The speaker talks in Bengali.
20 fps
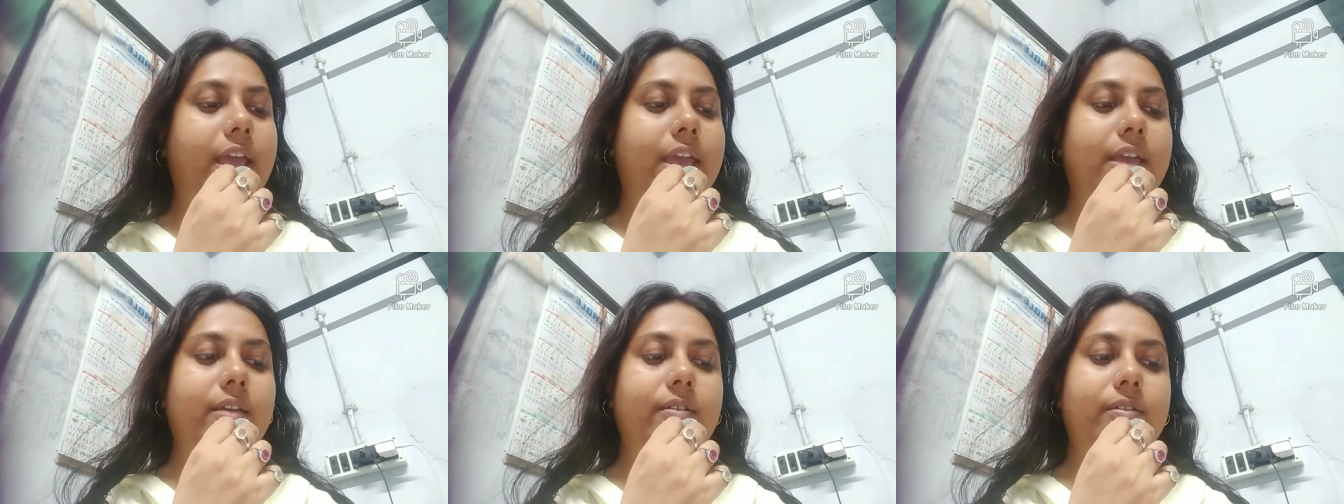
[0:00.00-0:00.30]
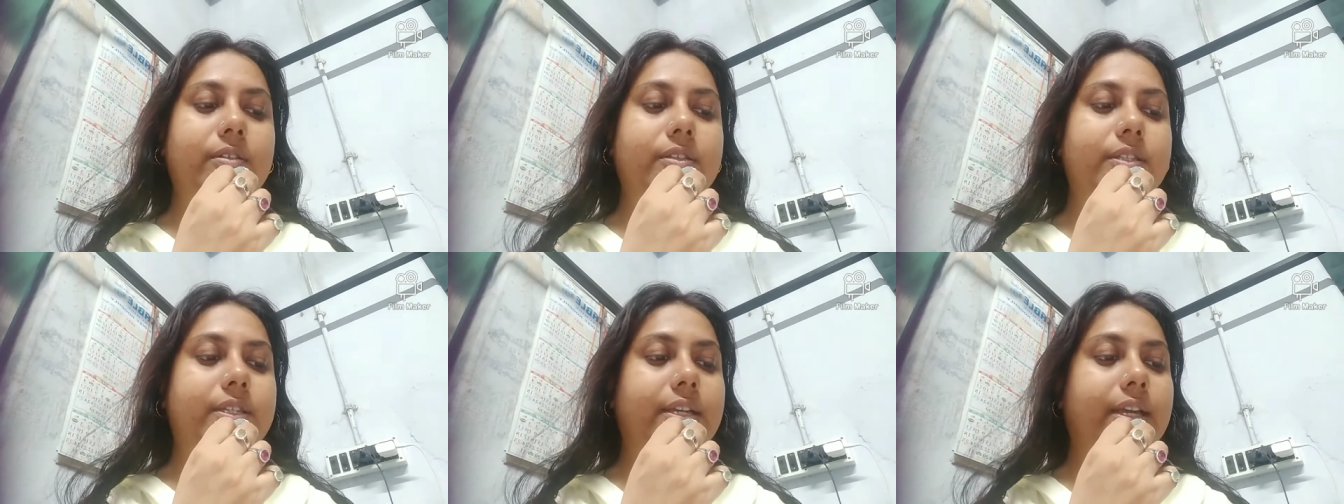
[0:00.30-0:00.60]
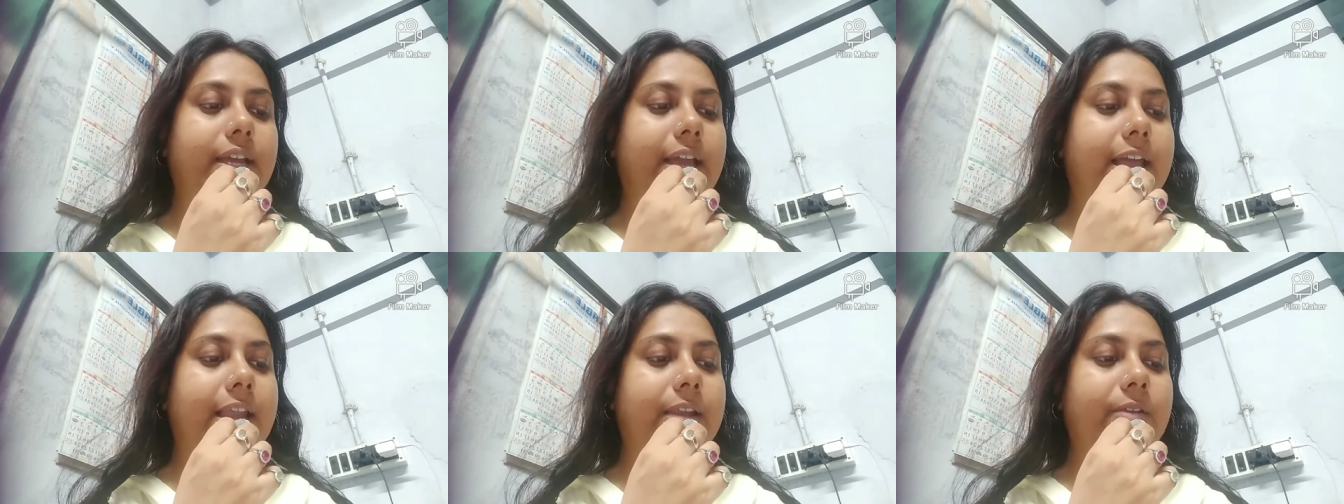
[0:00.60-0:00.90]
এই হচ্ছে
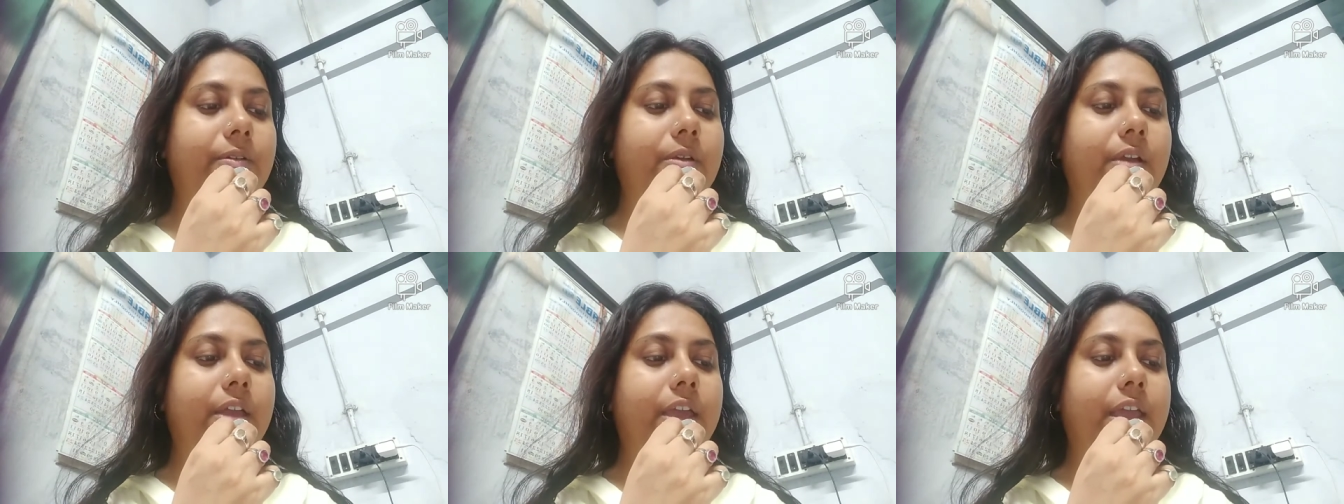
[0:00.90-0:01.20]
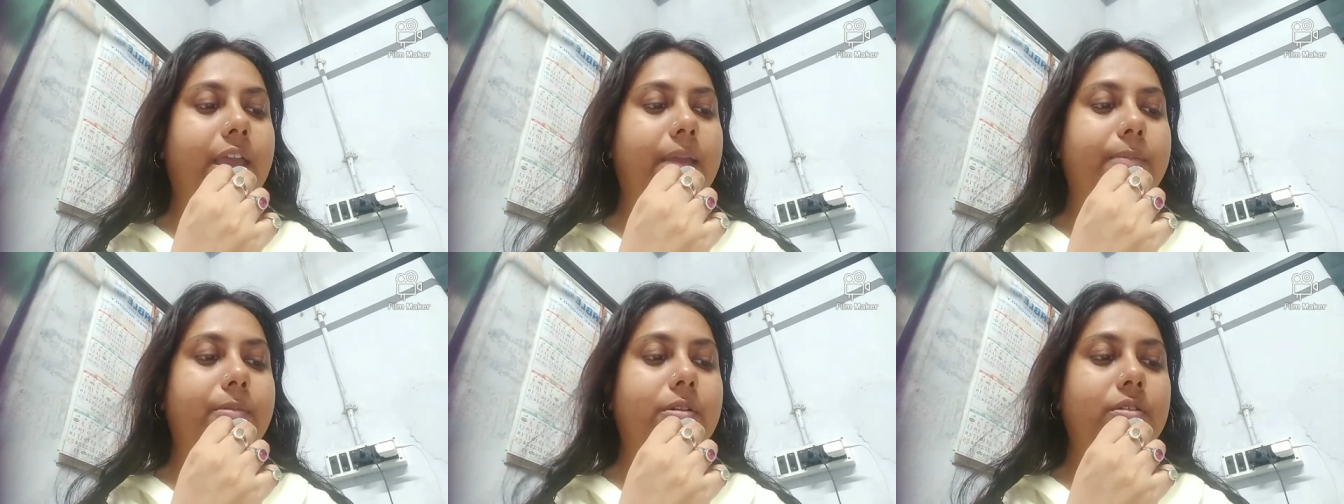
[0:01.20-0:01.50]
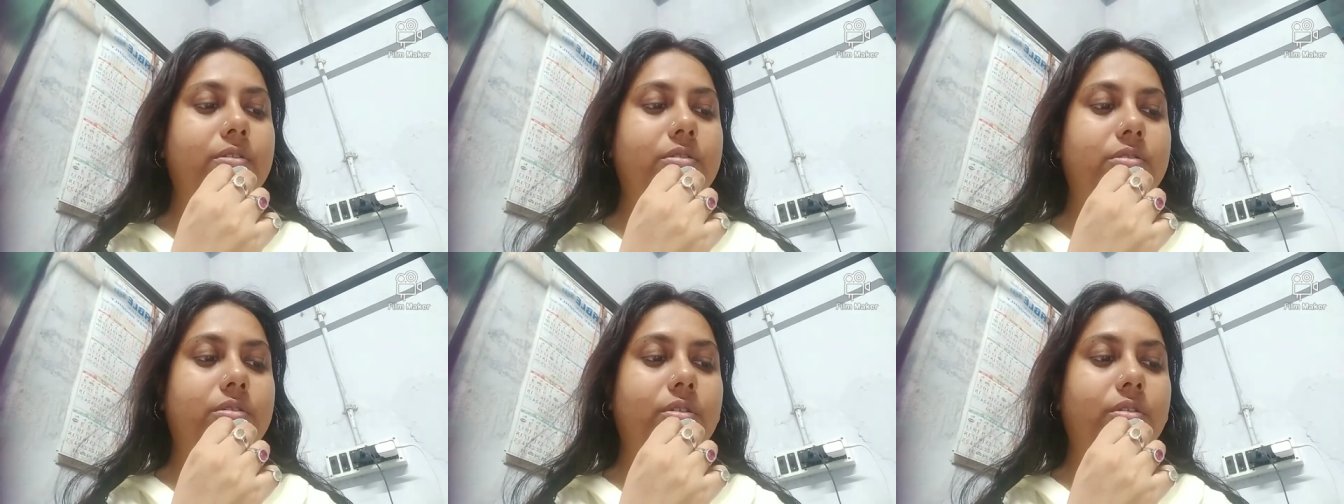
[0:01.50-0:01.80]
গেল এবং
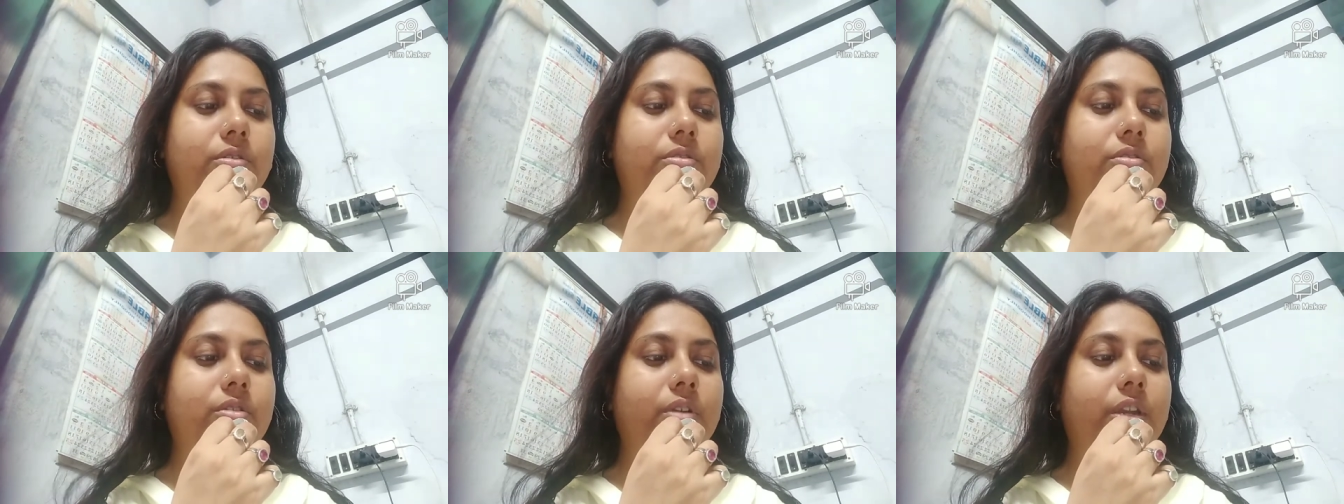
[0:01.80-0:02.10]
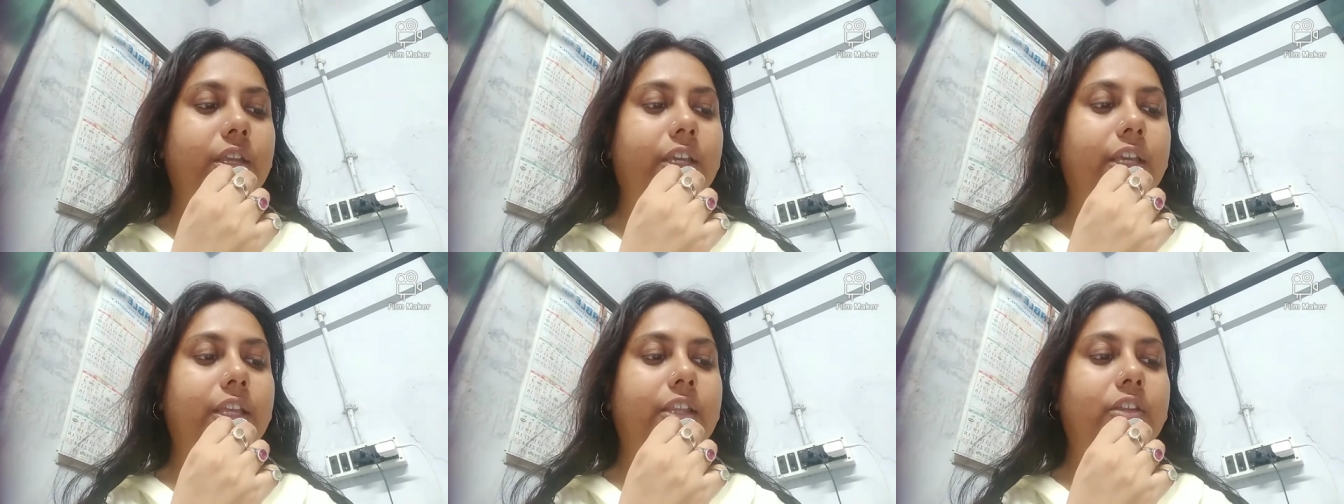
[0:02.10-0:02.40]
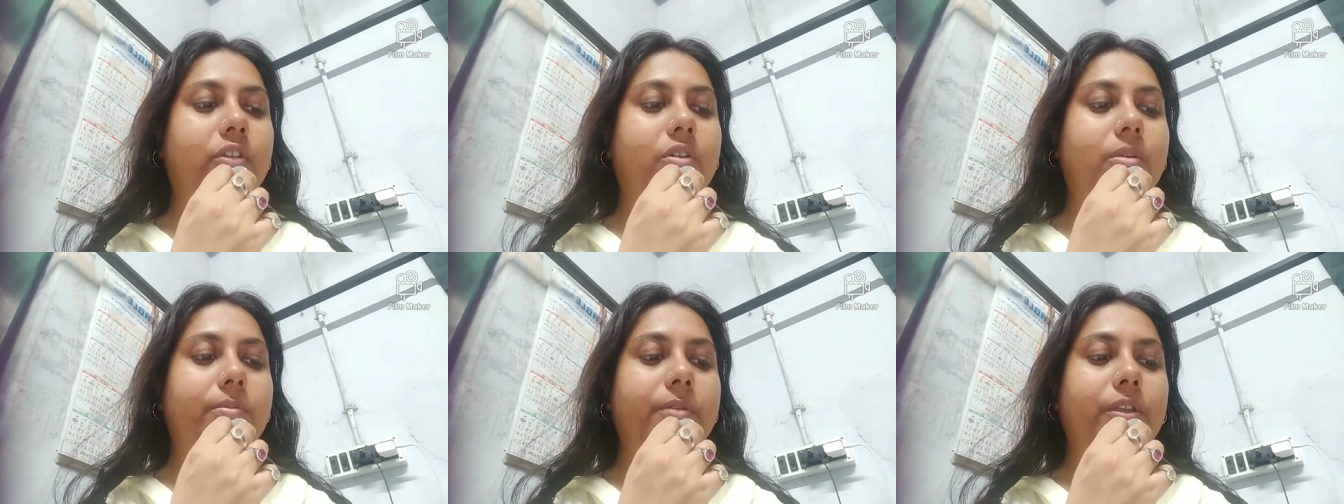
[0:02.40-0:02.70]
স্তোত্রটি
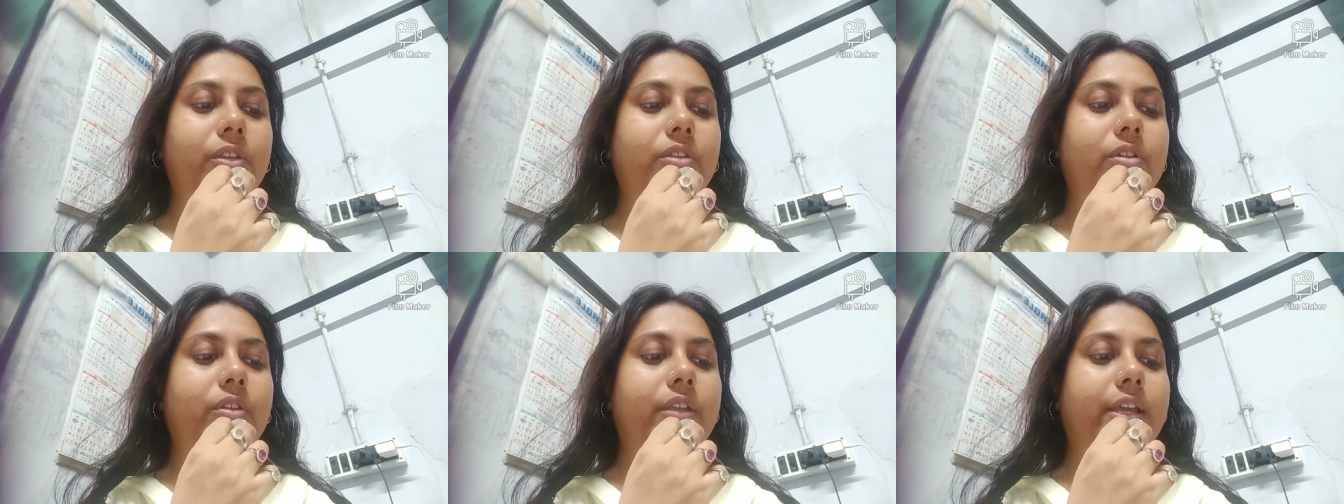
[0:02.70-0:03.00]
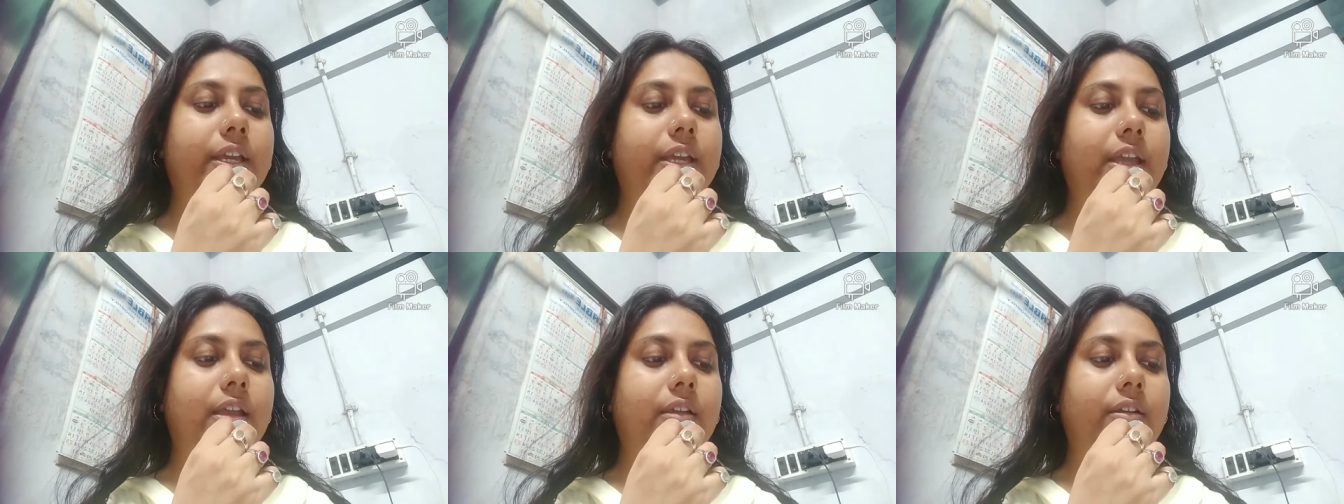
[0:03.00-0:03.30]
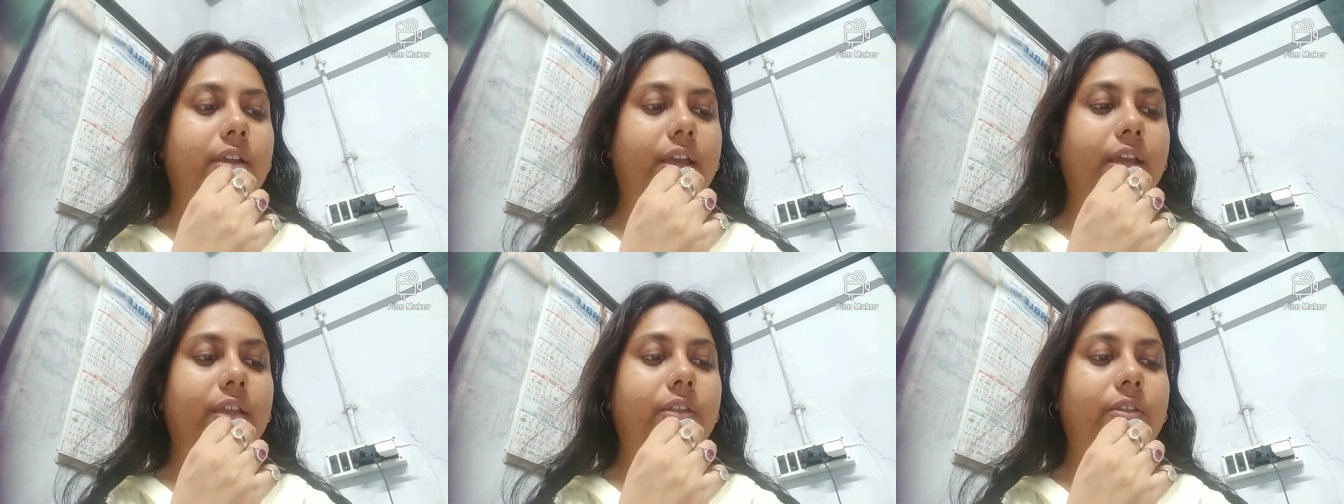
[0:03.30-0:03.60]
গীত গোবিন্দ থেকে
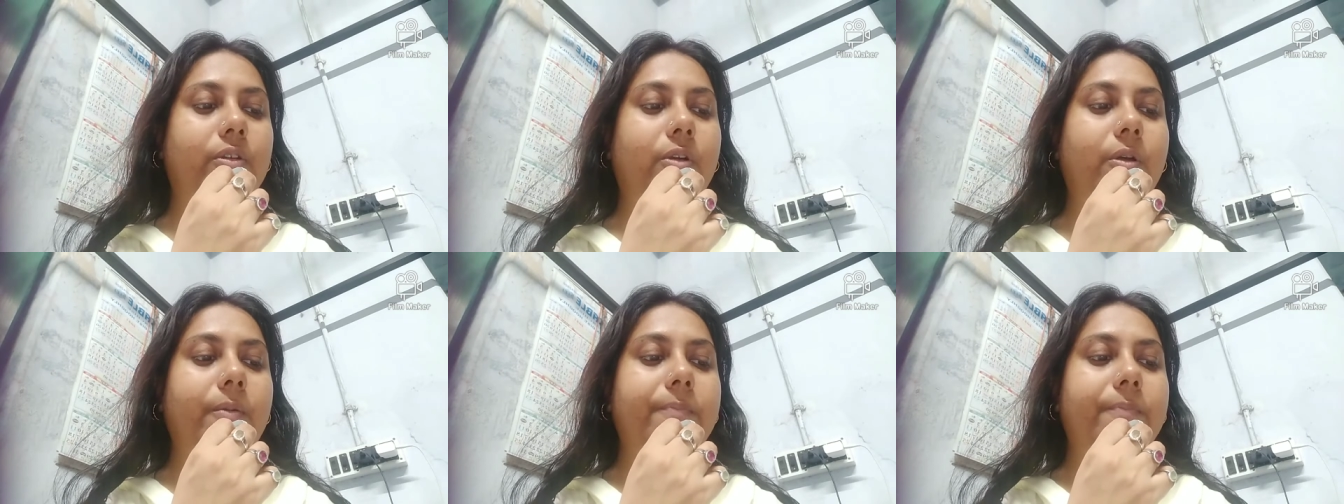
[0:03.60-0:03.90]
গৃহীত